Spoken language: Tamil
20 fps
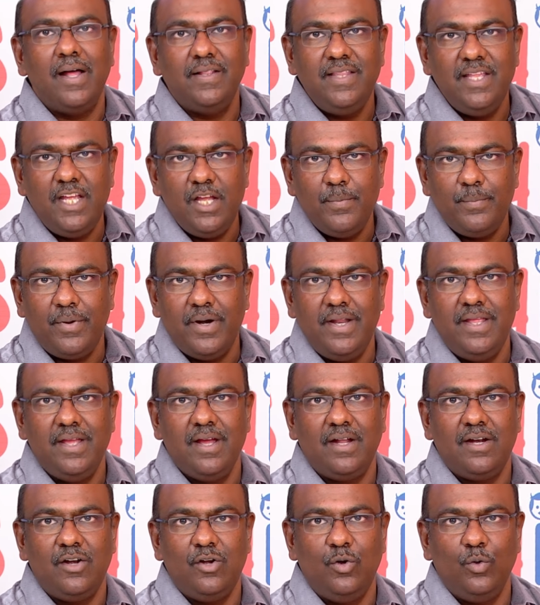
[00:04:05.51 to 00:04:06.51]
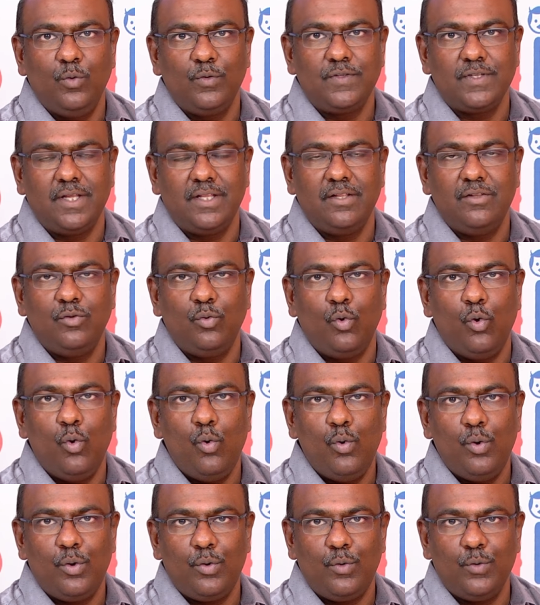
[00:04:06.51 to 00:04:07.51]
அதிகப்படியான டோஸ் அதாவது
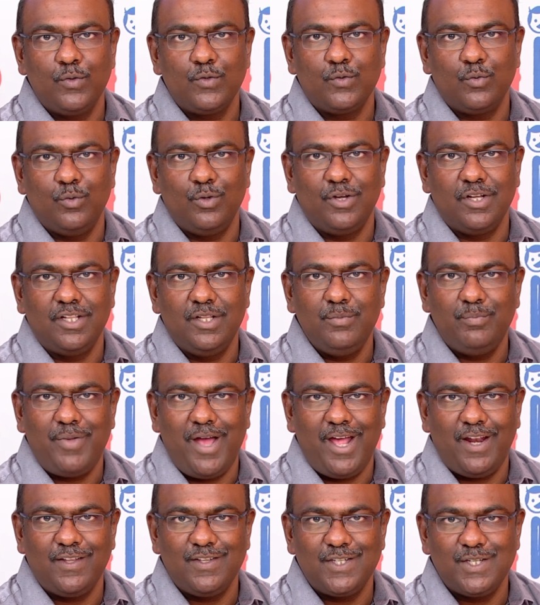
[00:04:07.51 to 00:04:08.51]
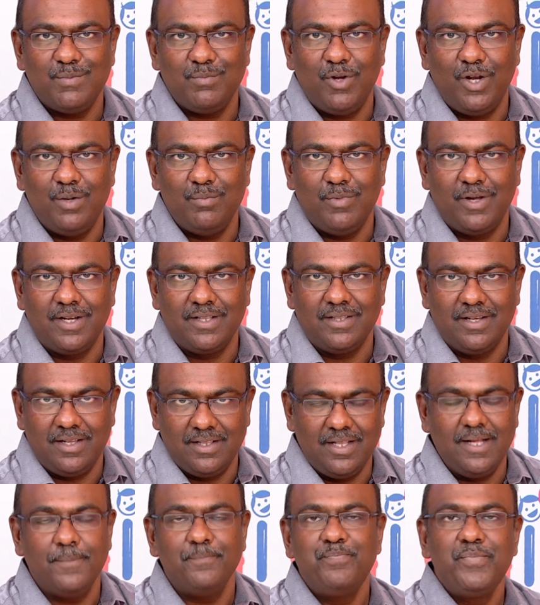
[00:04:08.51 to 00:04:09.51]
ஓவர் டோஸ் கொடுக்கறது பேராசிட்டமால்
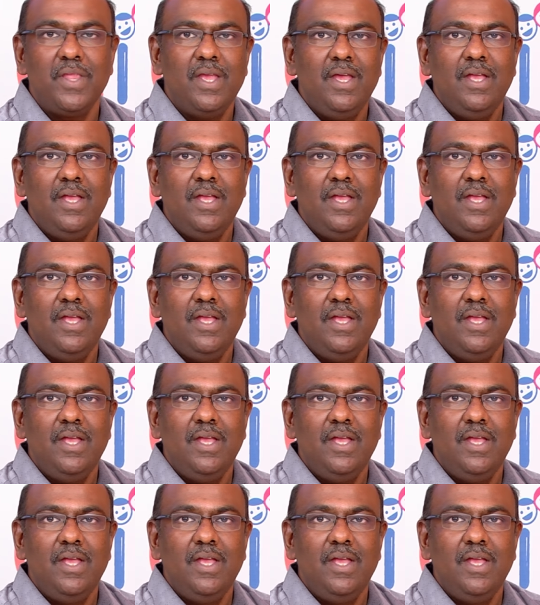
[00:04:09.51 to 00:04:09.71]
மருந்தில் தான்